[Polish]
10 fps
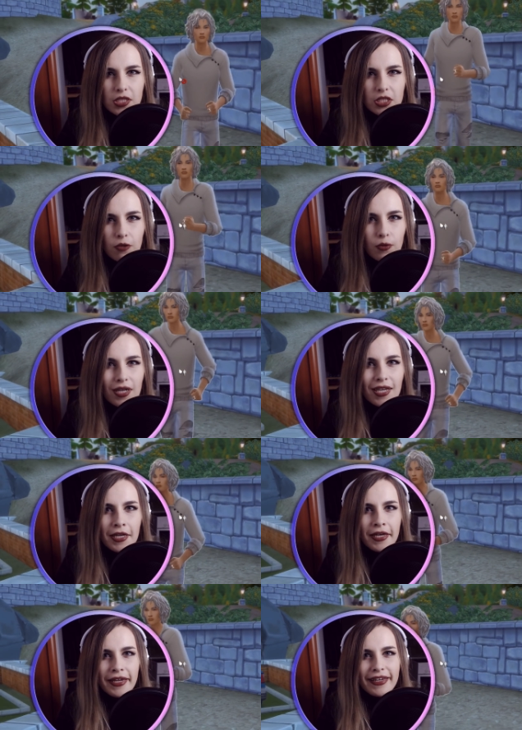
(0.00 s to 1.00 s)
więc można się
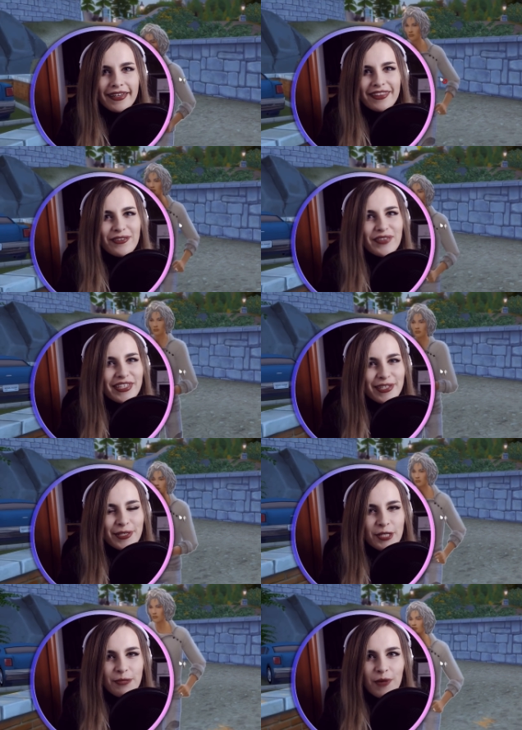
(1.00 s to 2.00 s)
e,
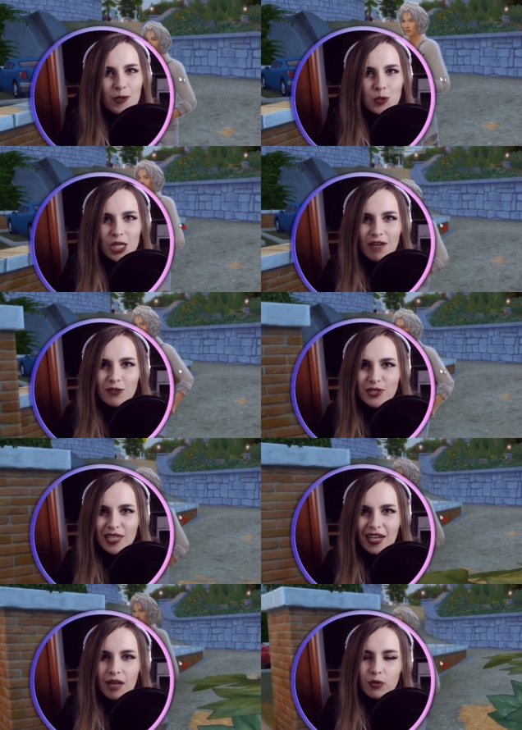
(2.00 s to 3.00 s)
dowiedzieć paru
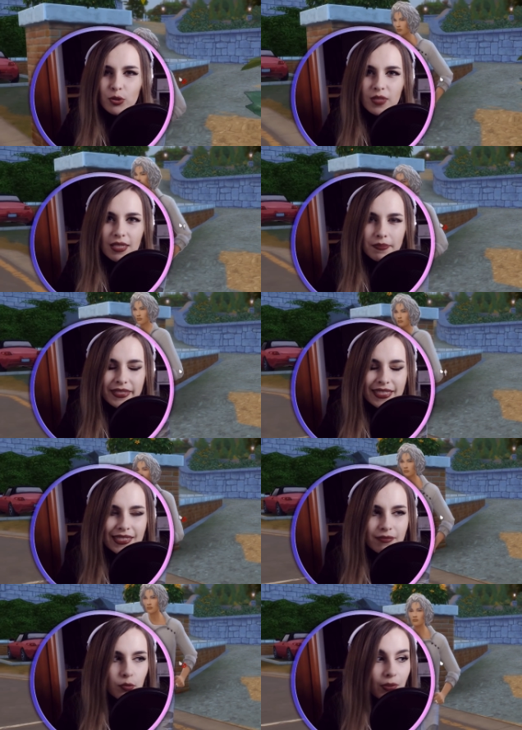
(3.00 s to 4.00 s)
ciekawostek albo do mnie
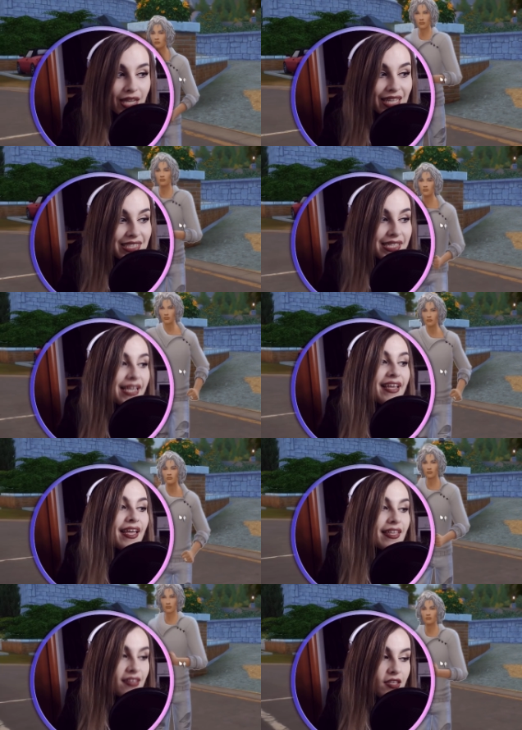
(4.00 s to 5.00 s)
napisać, ze mną pogadać.
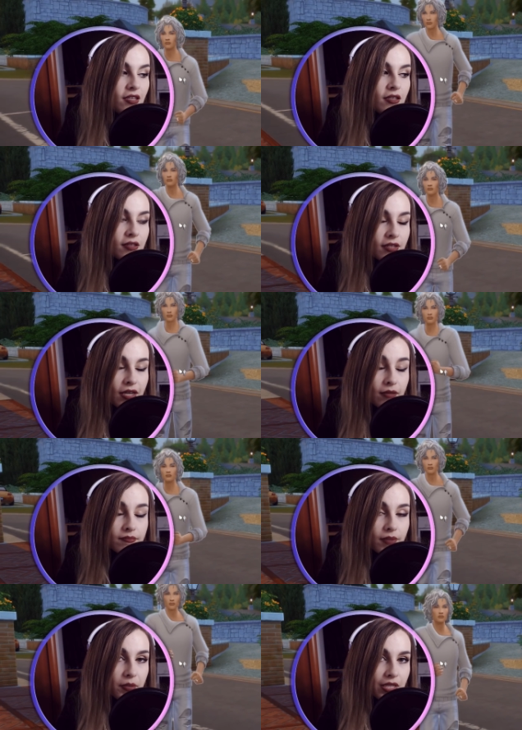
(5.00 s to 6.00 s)
I
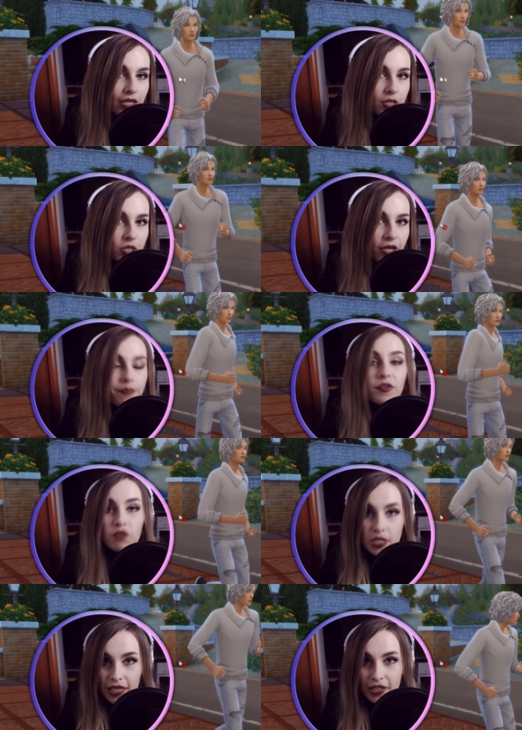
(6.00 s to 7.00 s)
tyle. Pamiętajcie,
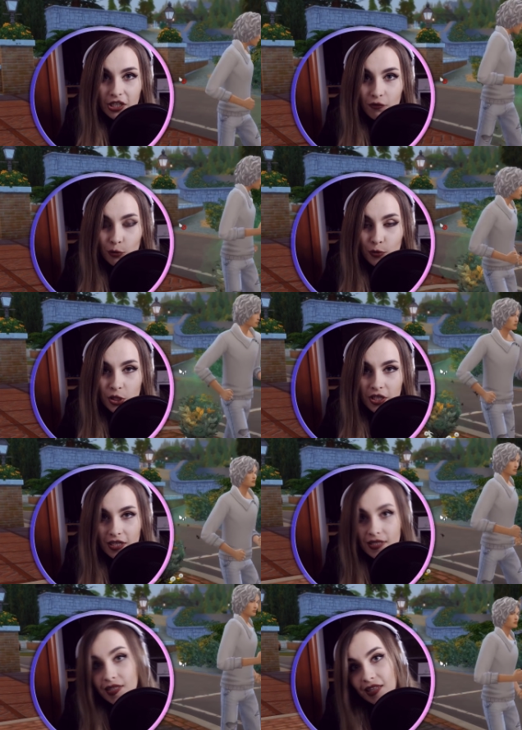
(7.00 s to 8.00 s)
wszystkie linki w
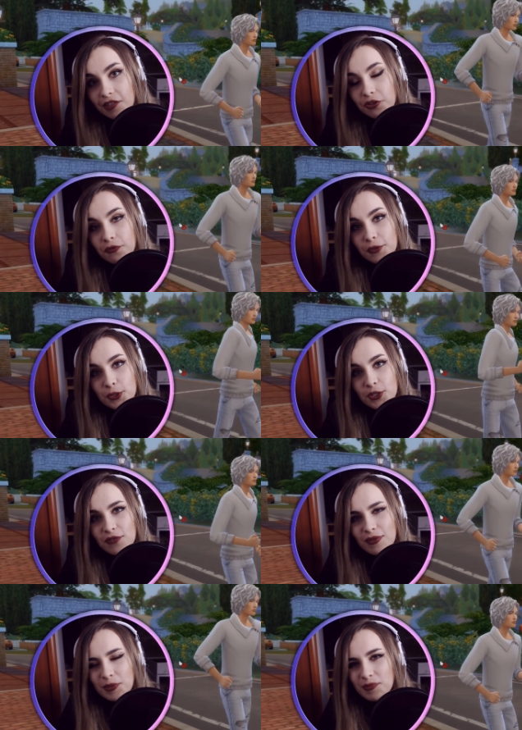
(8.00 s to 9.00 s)
opisie i standardowo
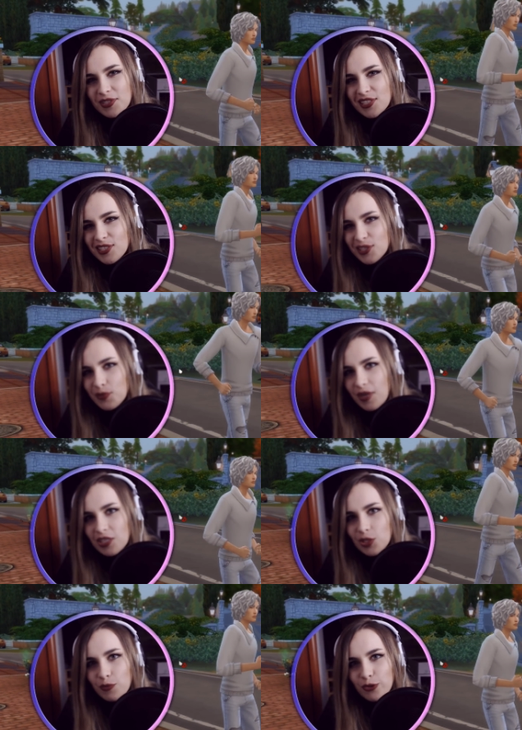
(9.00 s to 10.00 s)
życzę Wam, żebyście się
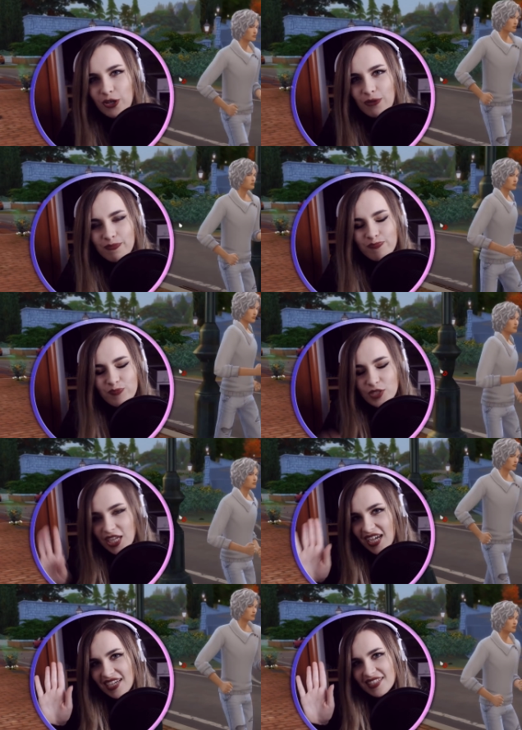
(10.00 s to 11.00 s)
trzymali cieplutko.
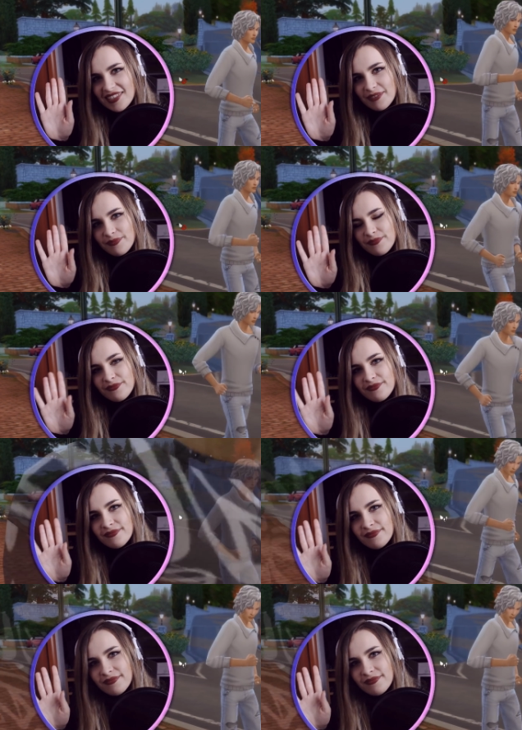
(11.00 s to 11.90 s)
Cześć!